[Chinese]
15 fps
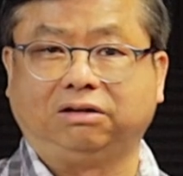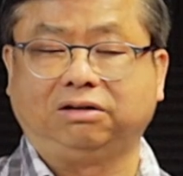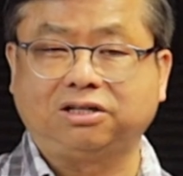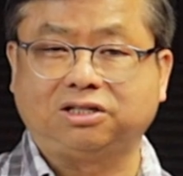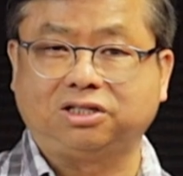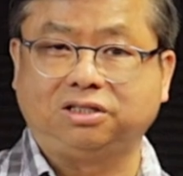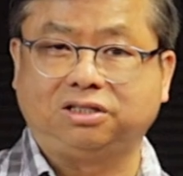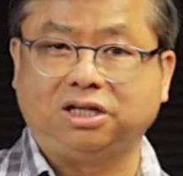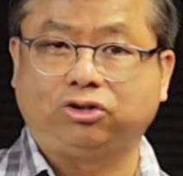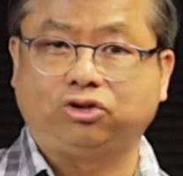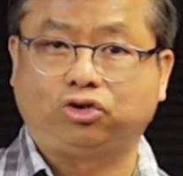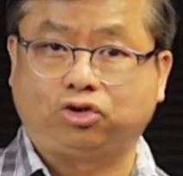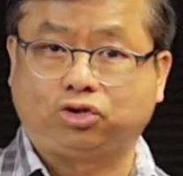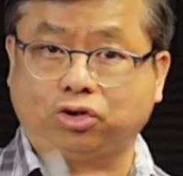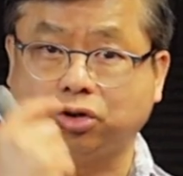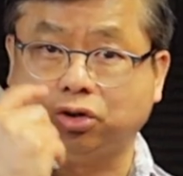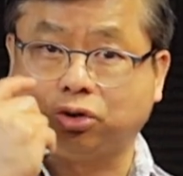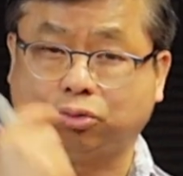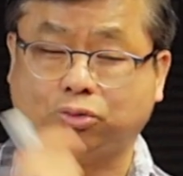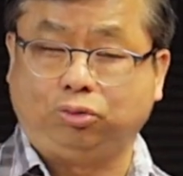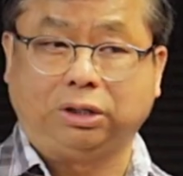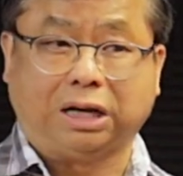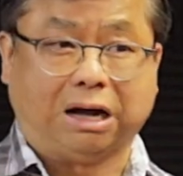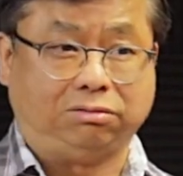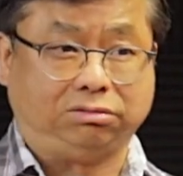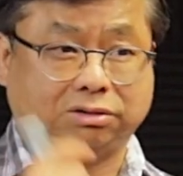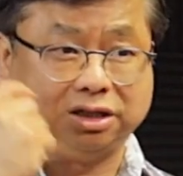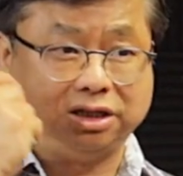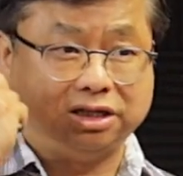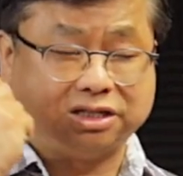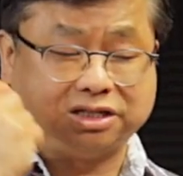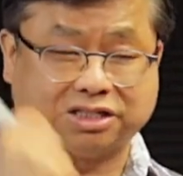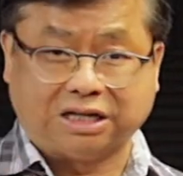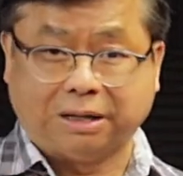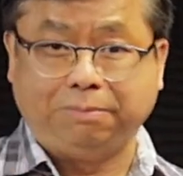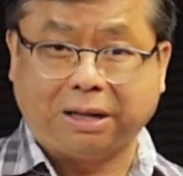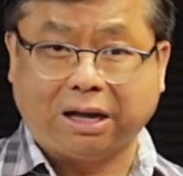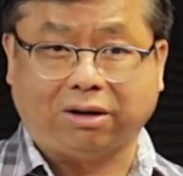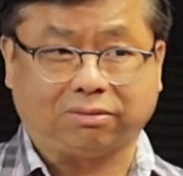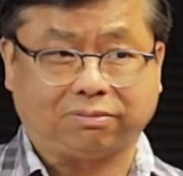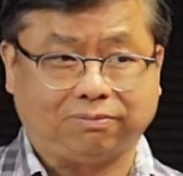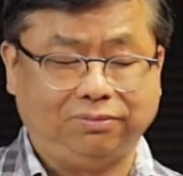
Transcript: 到世界最古老的神庙。